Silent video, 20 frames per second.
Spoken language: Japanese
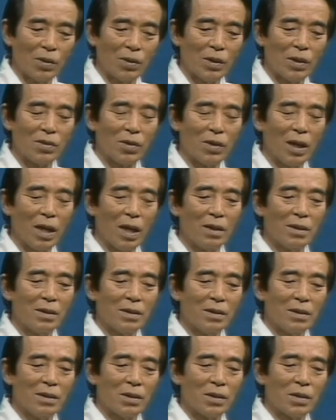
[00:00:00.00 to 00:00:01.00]
でそれが
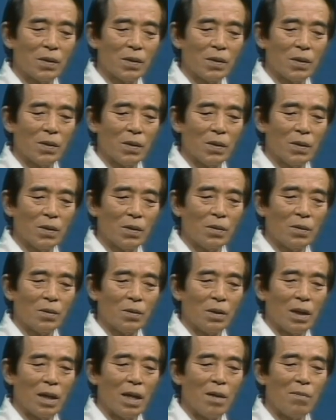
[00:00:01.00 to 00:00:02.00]
ちょうどこ
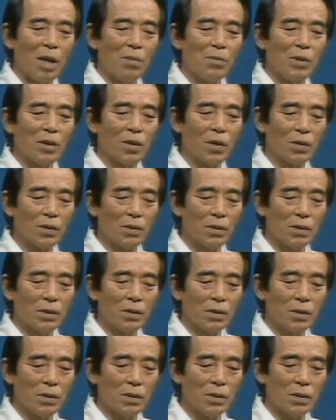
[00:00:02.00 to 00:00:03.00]
う奄美
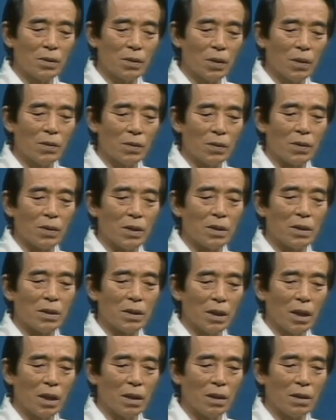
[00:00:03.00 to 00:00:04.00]
独特ので
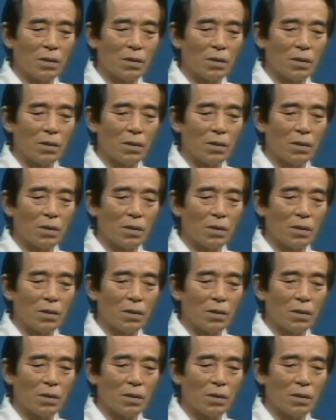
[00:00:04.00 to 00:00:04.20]
すね、えー、